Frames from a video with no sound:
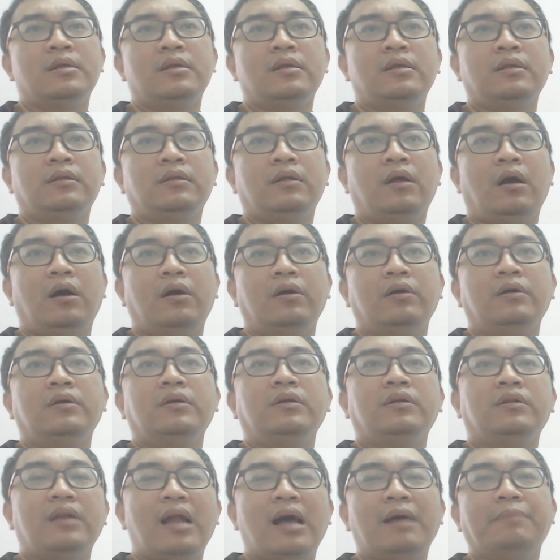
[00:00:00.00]
啊，
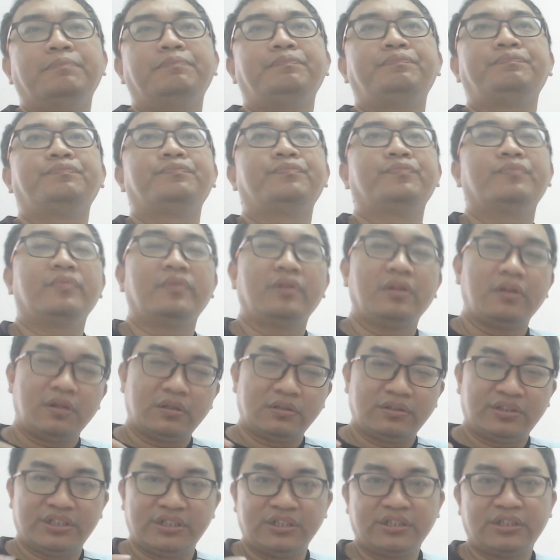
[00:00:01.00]
那
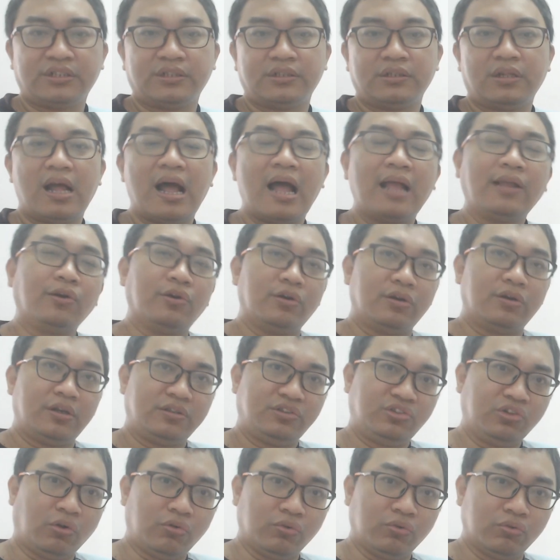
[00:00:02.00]
其实还有
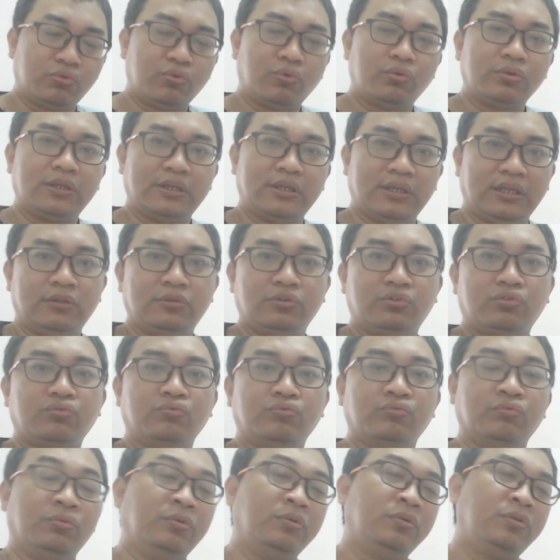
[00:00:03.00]
众多的因
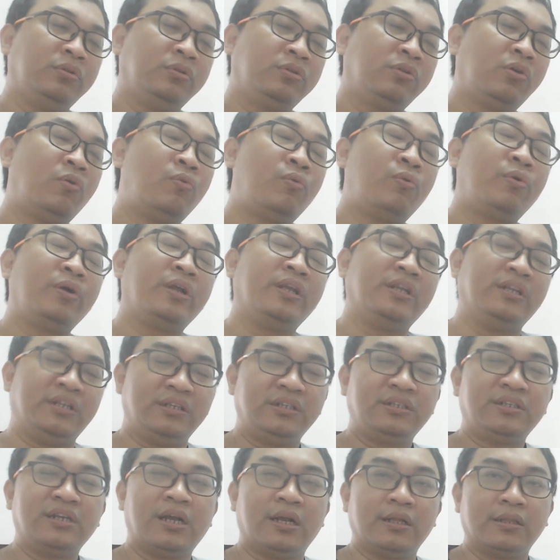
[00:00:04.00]
素都会影
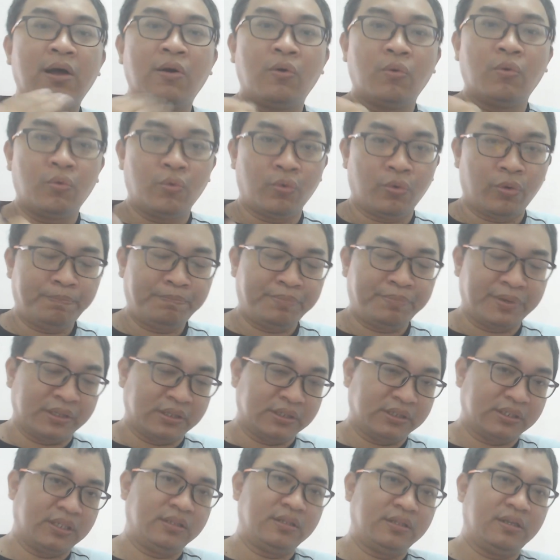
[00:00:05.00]
响到我本
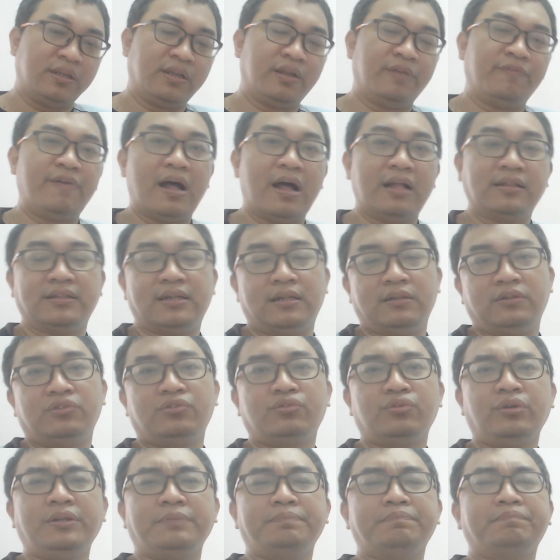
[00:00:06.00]
身的一个发展。
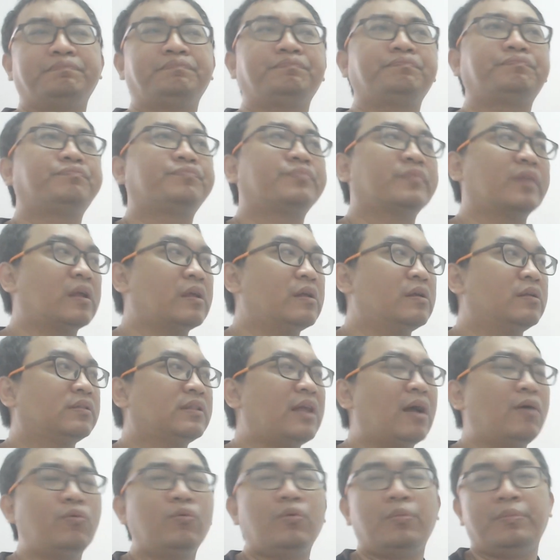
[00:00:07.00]
所以，
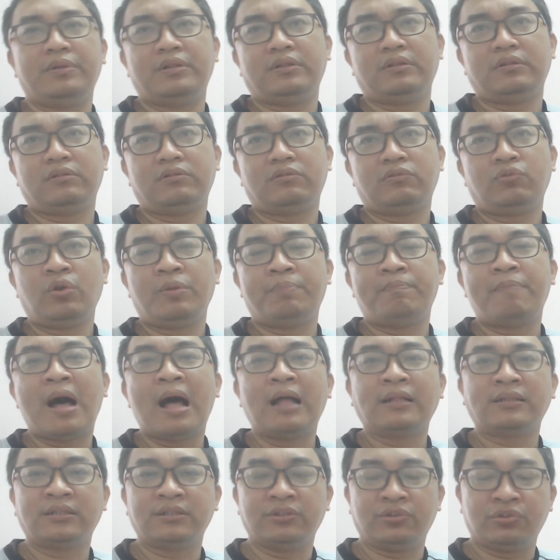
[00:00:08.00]
当我们对八
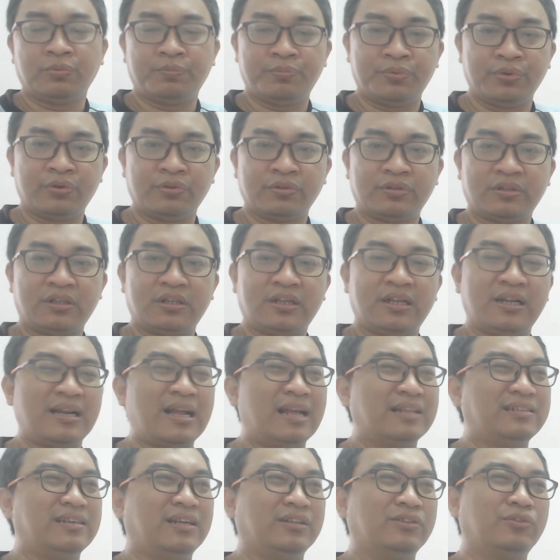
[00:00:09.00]
字就不用跟
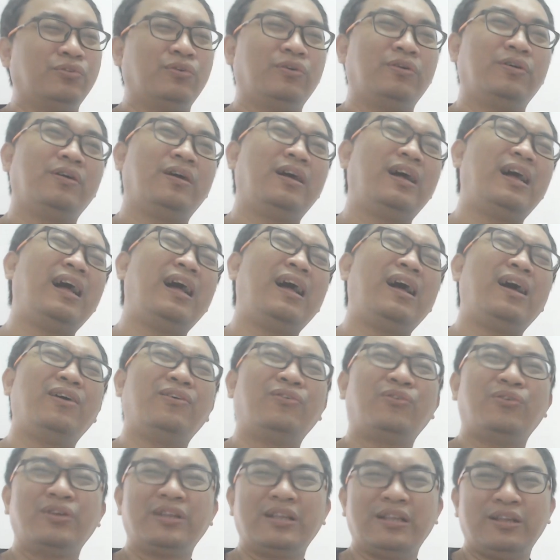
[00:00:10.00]
他讲说啊，
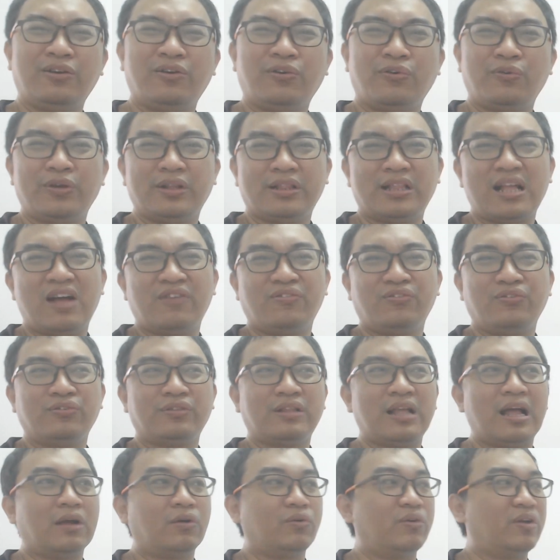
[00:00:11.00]
我以后会大富
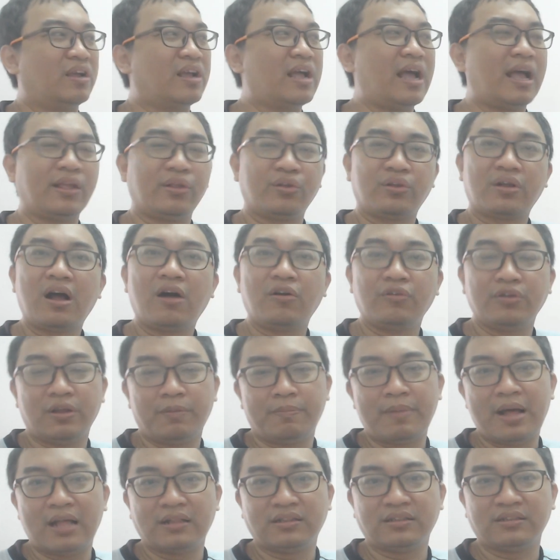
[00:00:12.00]
大贵，看靠一个
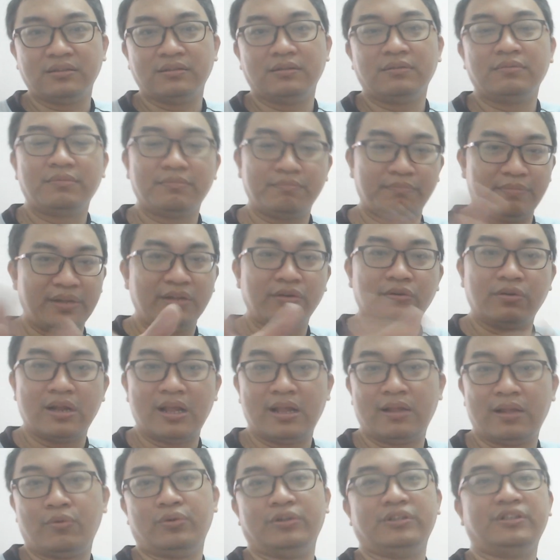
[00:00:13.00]
八字没有
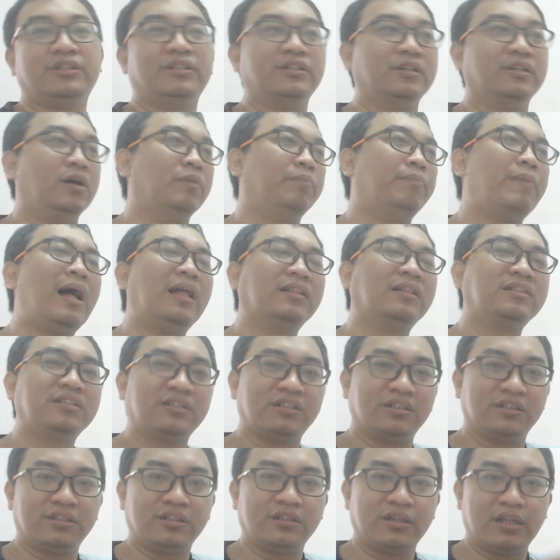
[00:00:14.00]
那一回事啊。八字
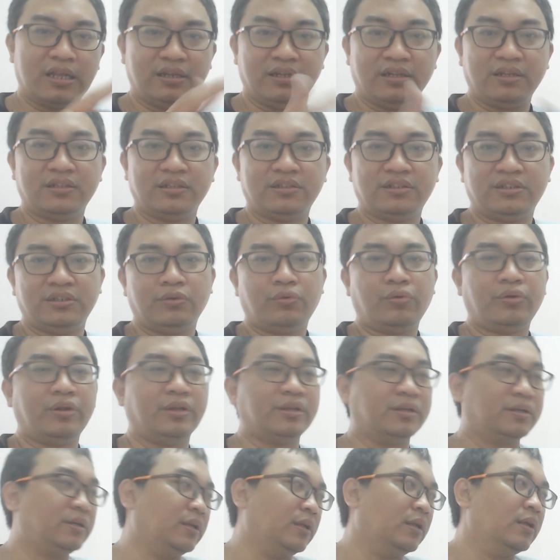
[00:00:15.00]
只是给你一个机会
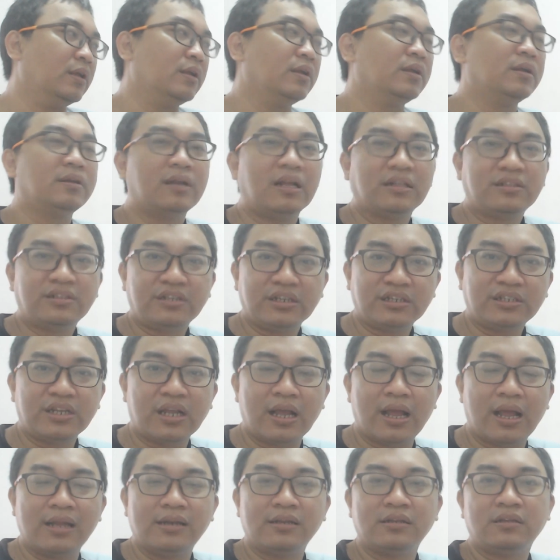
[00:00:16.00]
而已。那接下
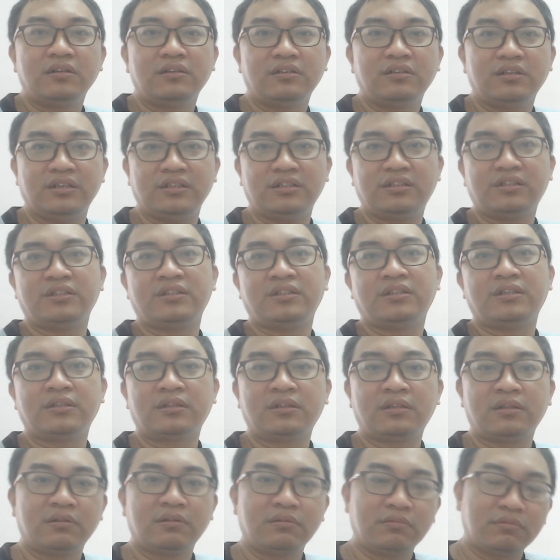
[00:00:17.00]
来呢，你自己的
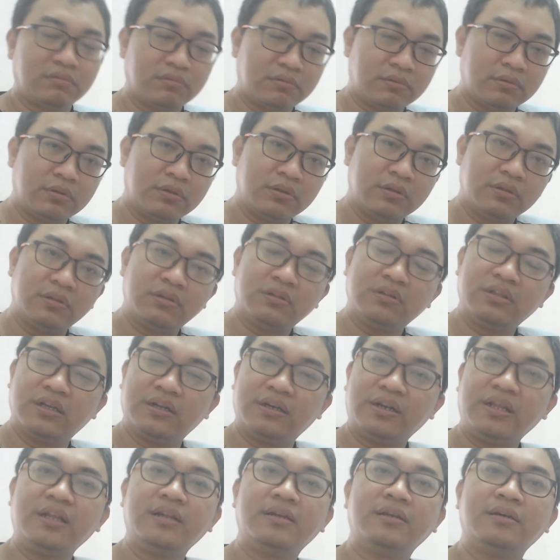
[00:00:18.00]
能
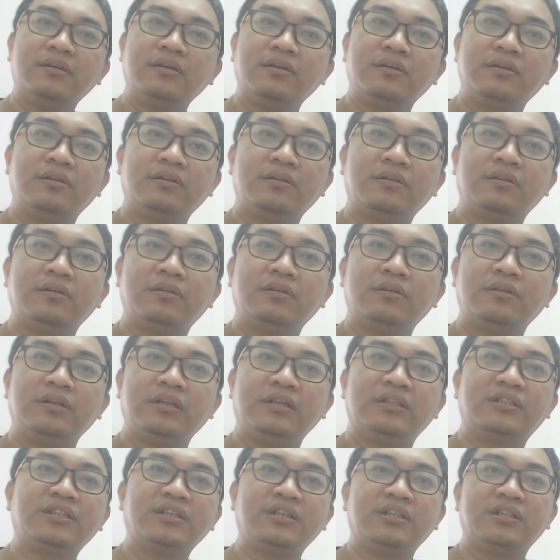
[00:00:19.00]
力呢？你
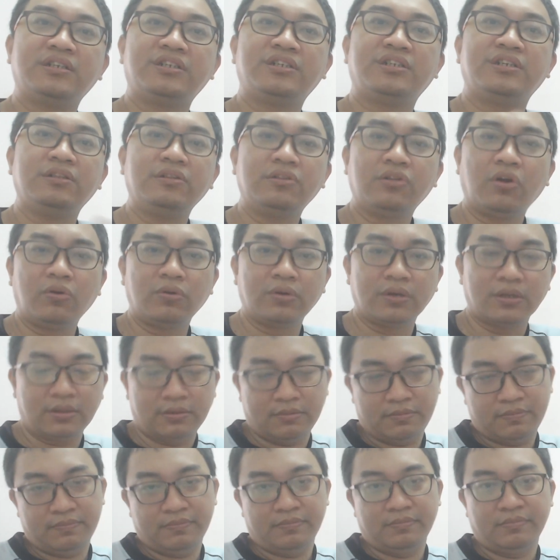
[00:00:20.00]
自己的行动呢？
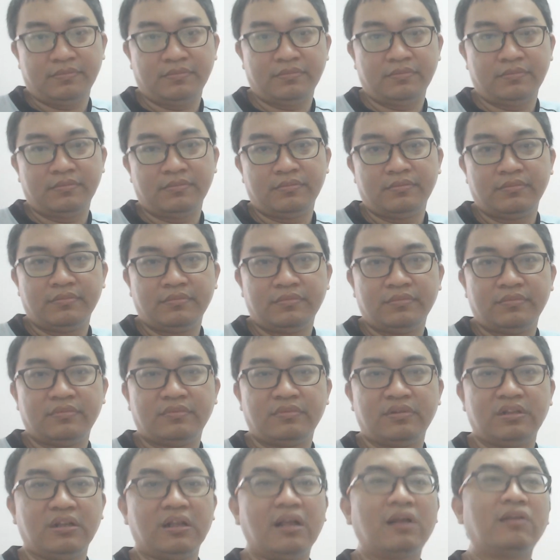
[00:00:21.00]

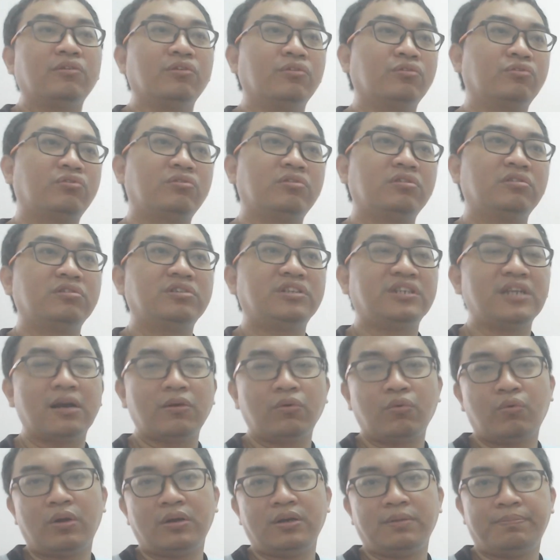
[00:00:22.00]
你要有
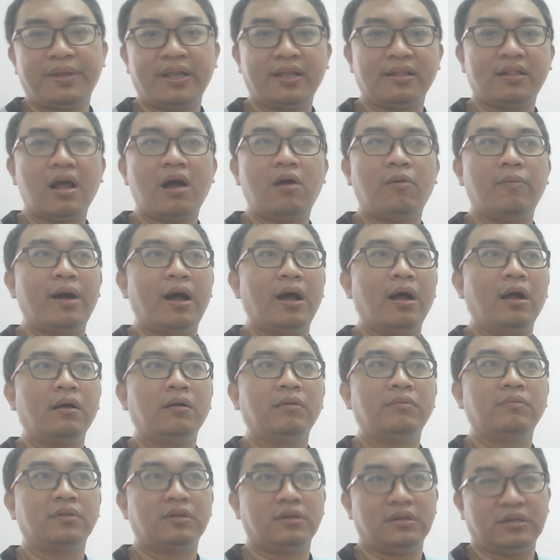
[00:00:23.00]
相关的配套嘛？
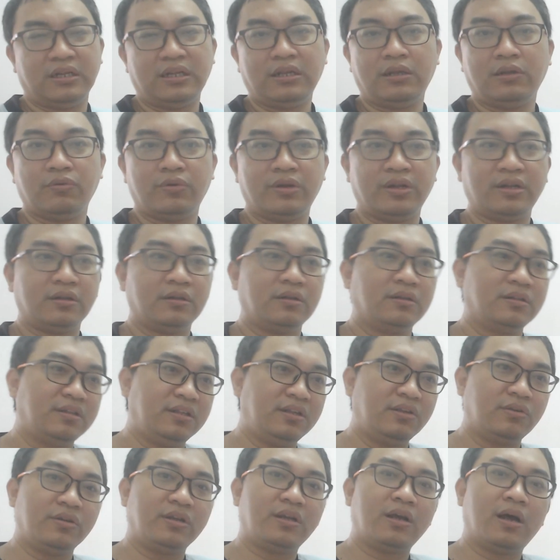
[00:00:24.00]
啊，你以为你
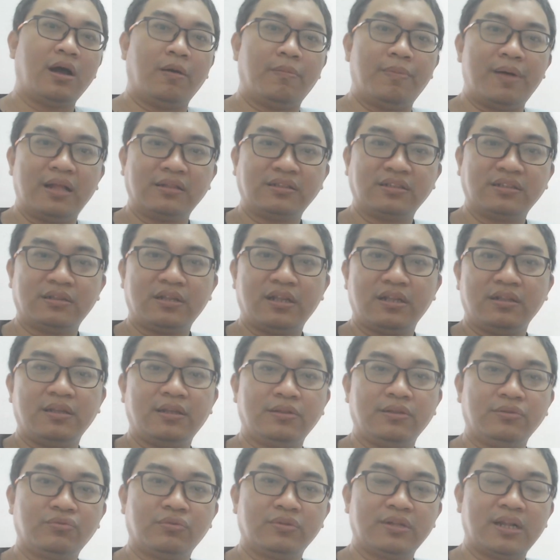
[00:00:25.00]
有一个好八字，天
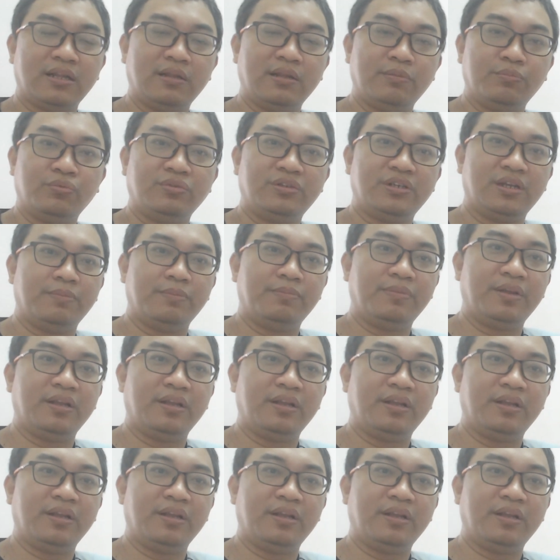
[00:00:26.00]
天坐在荧幕前面，